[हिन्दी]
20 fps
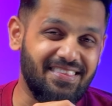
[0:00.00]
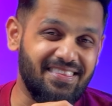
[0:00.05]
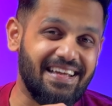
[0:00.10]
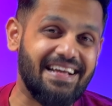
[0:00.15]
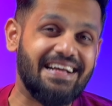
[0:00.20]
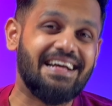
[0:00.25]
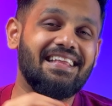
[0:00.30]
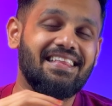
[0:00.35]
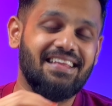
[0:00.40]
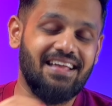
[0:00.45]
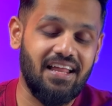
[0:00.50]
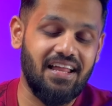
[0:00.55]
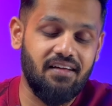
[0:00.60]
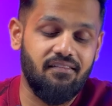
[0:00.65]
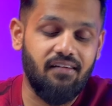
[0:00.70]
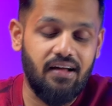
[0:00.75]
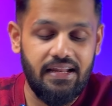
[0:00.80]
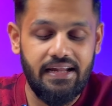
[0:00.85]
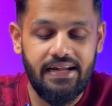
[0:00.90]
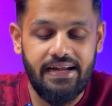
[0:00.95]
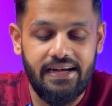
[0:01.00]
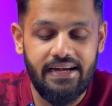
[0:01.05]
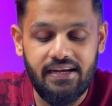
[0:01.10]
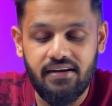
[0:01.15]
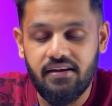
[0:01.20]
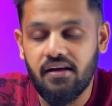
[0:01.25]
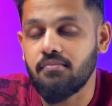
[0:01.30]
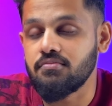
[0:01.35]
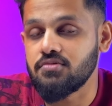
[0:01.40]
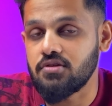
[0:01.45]
दिक्कत नहीं आने वाली है इन
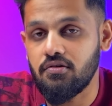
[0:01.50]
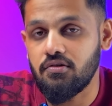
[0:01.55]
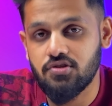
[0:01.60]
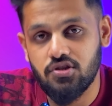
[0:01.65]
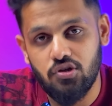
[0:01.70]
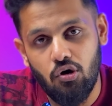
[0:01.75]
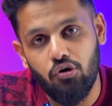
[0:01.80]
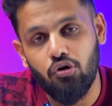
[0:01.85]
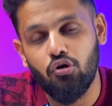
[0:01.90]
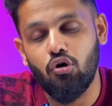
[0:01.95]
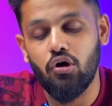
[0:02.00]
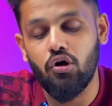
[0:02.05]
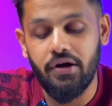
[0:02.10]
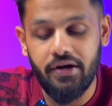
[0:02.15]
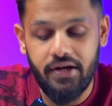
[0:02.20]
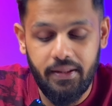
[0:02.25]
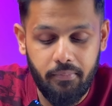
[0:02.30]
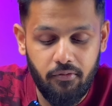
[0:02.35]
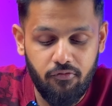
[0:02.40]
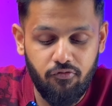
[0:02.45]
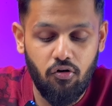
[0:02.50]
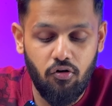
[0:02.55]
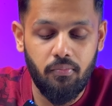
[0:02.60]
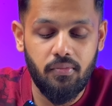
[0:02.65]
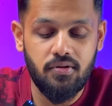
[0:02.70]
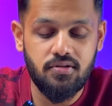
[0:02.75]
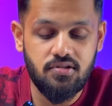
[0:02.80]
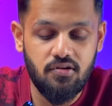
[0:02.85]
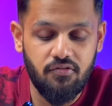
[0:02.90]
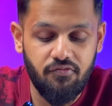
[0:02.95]
टर्म्स ऑफ साउंड क्वालिटी
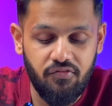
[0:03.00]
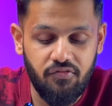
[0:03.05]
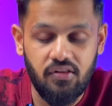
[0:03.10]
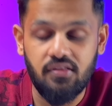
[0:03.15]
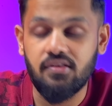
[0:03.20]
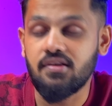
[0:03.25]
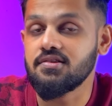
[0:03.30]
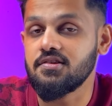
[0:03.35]
परफॉर्मेंस विद